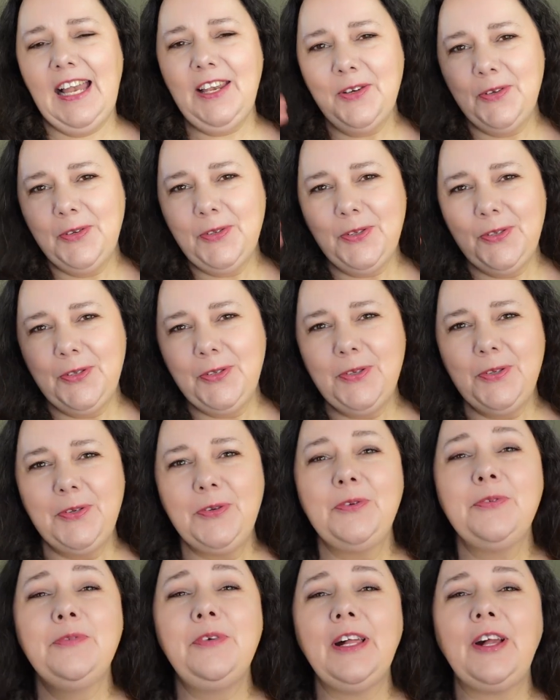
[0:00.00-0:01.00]

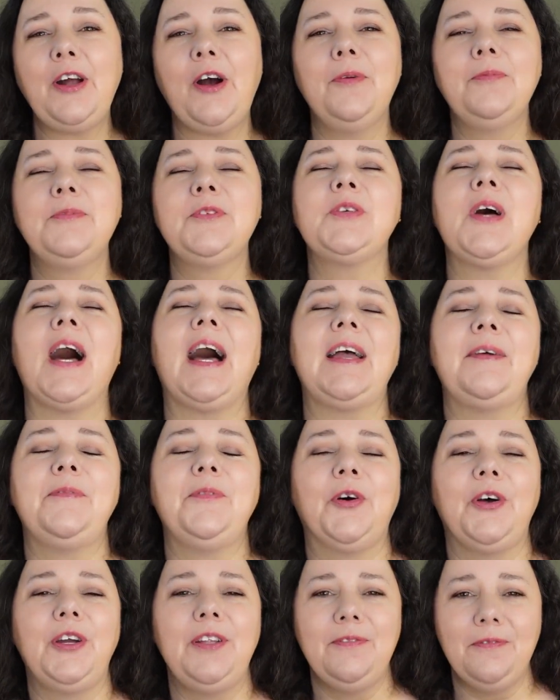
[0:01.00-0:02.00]
Hallo, willkommen zu
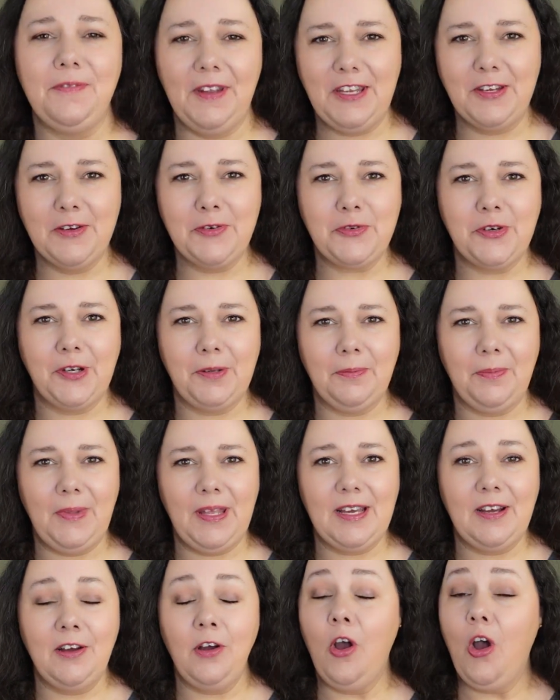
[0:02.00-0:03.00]
einem neuen Video von
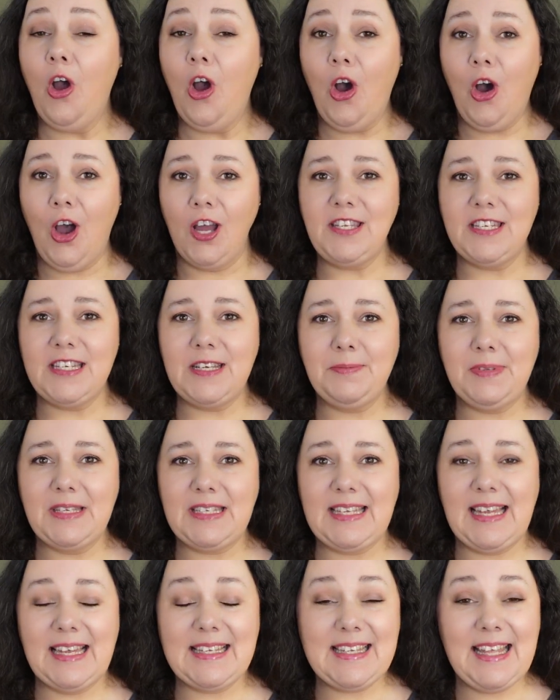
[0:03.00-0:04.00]
mir. Heute gibt
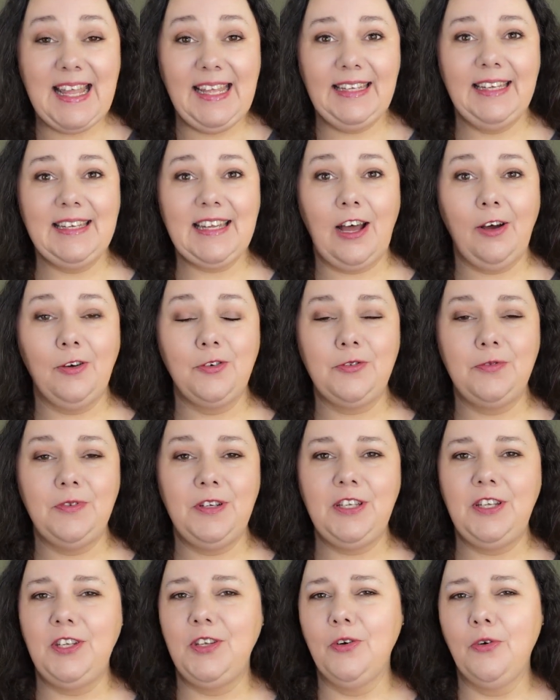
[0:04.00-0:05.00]
es das in out
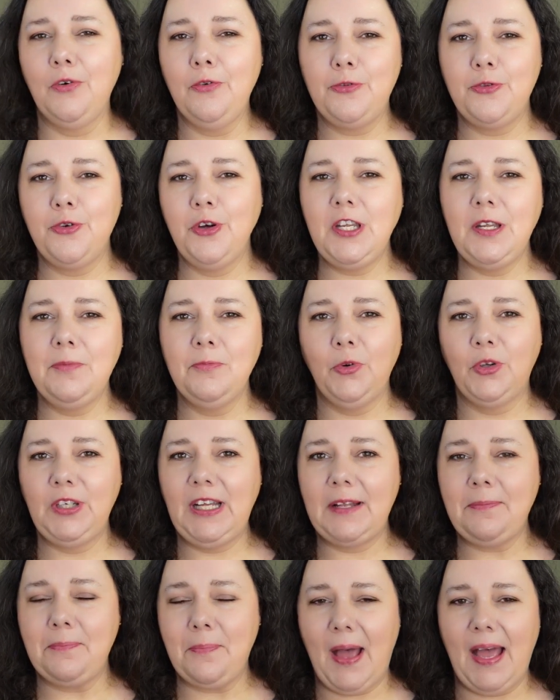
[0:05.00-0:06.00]
video für den
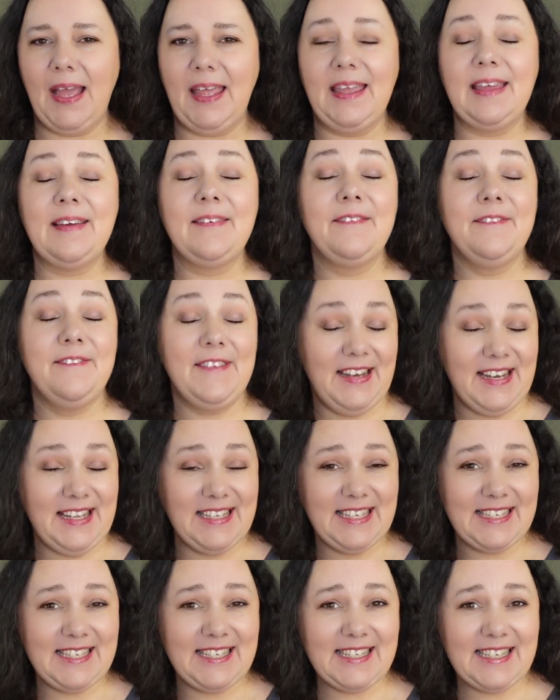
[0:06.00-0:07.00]
Monat Mai. Wenn
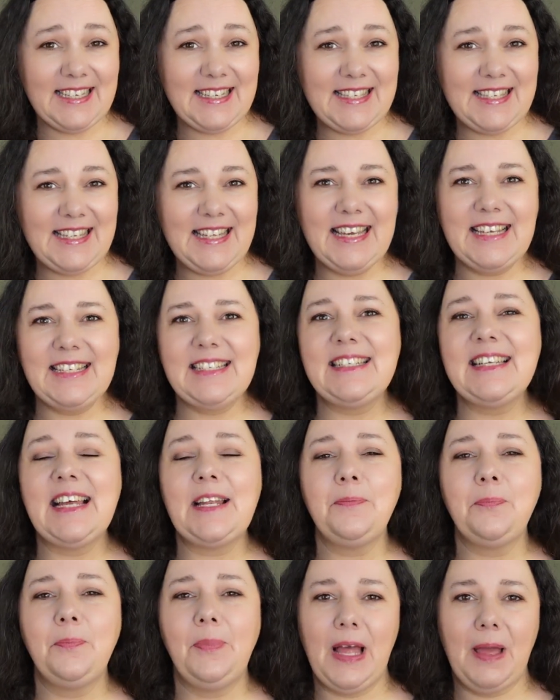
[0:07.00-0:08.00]
dich das interessiert,
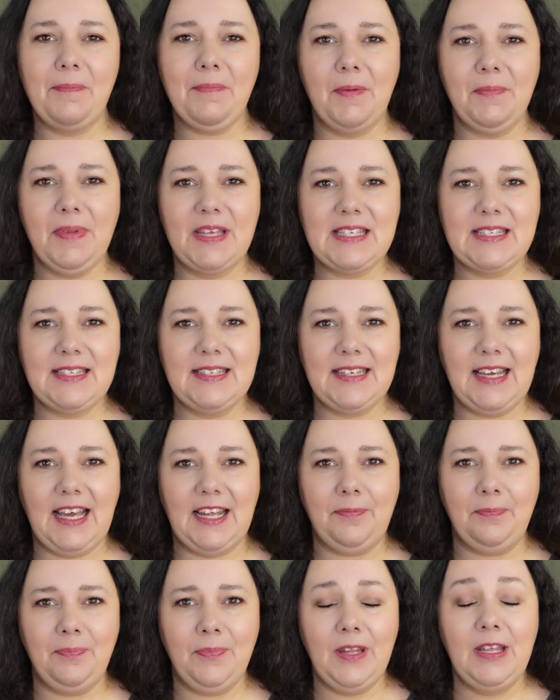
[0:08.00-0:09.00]
dann bleib am besten
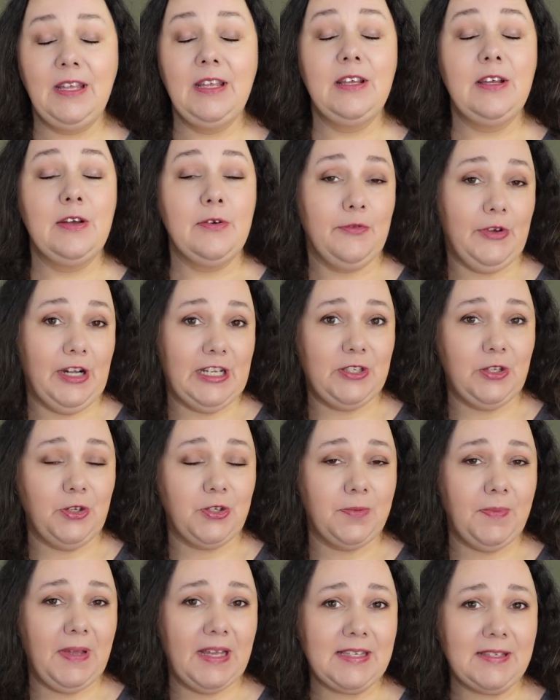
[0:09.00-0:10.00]
dran. Falls du
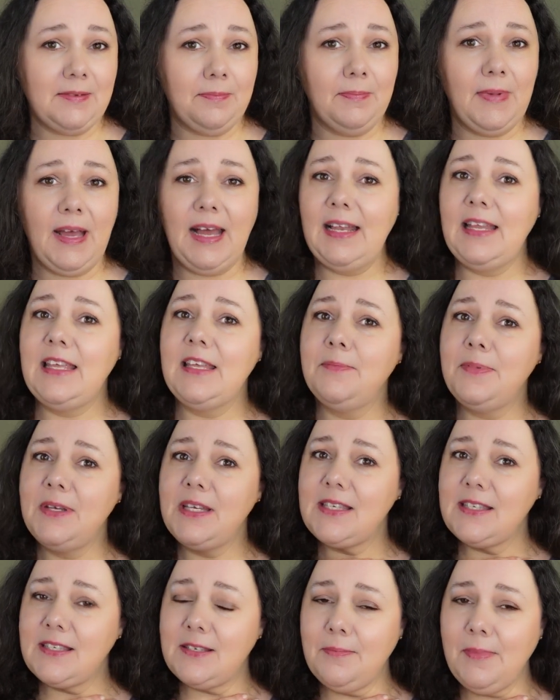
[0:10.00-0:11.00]
zum ersten Mal hier
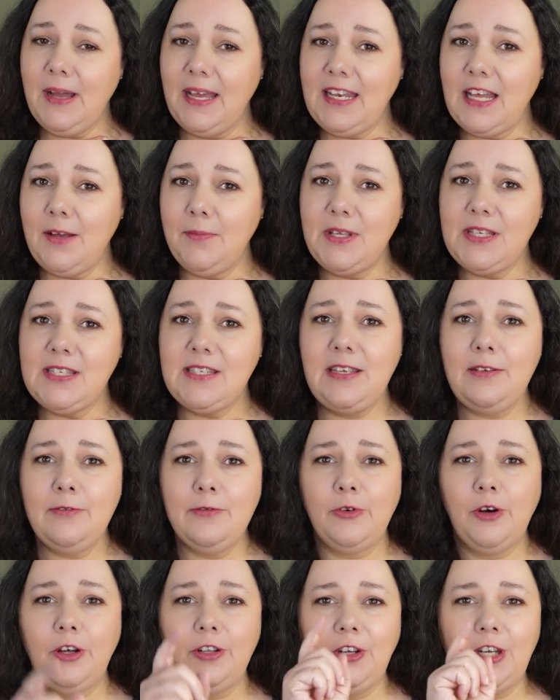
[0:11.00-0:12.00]
bist, mein Name ist
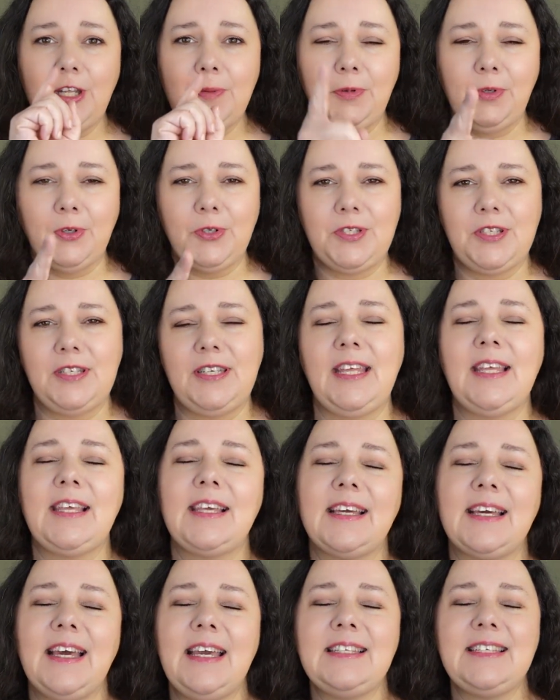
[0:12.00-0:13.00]
Yvonne und ich begrüße
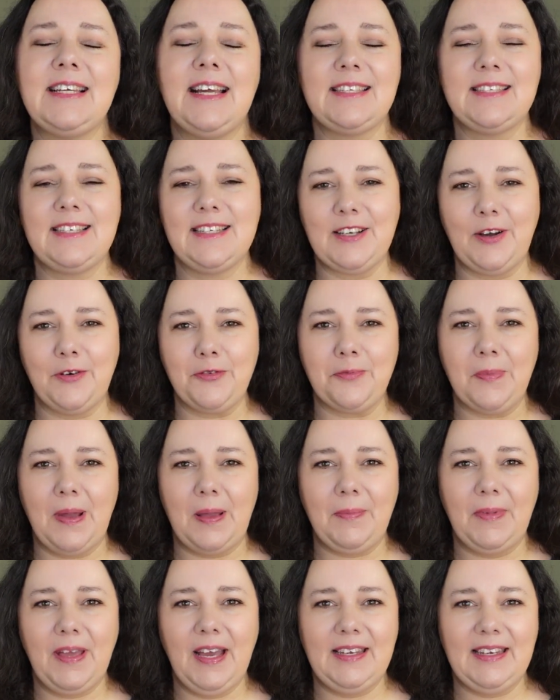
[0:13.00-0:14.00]
dich recht herzlich auf
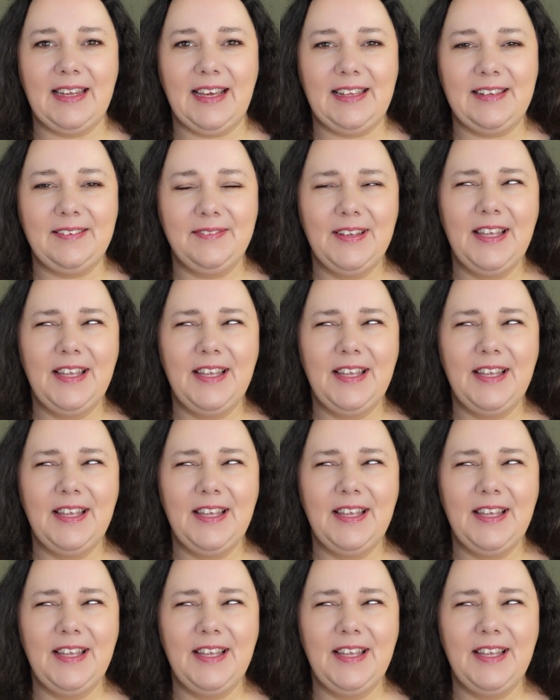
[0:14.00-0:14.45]
meinem Kanal.